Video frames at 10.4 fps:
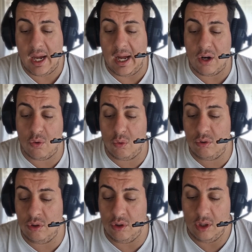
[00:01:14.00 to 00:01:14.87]

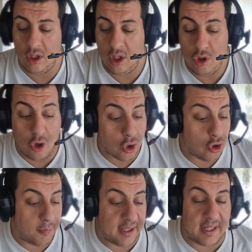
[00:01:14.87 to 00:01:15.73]
Algún
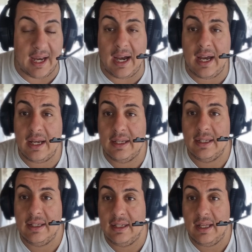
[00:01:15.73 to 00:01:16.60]
loco me dirá,
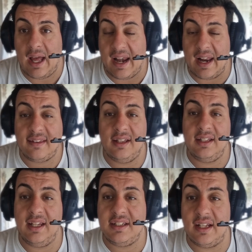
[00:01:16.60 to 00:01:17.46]
Racing
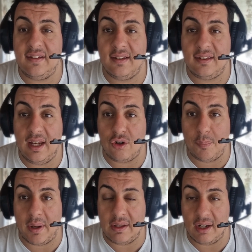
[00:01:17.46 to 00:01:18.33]
tiene chances en la
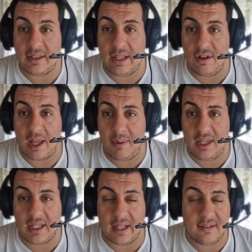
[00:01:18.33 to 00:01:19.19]
Copa Libertadores de
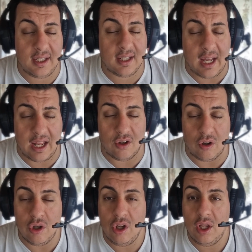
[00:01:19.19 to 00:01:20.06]
América. Sí,
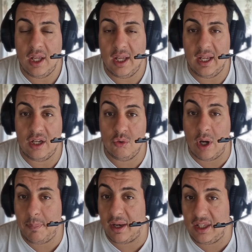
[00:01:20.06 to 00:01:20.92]
claro eh, no
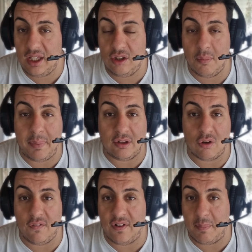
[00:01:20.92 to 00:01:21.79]
ha perdido,
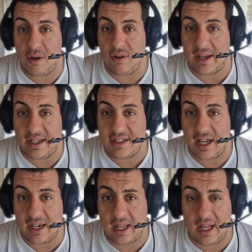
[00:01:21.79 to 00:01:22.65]
empató con Flamengo en la
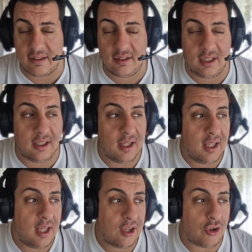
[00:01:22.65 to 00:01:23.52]
cancha de Racing,
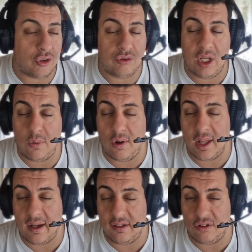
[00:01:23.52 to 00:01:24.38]
con 10
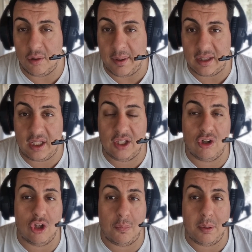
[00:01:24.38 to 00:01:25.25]
jugadores casi todo el
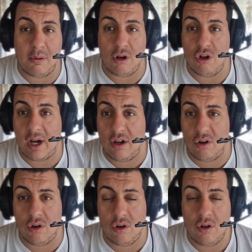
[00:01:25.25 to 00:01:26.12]
partido, los dos primeros los
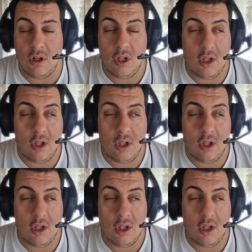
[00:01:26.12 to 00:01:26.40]
ganó.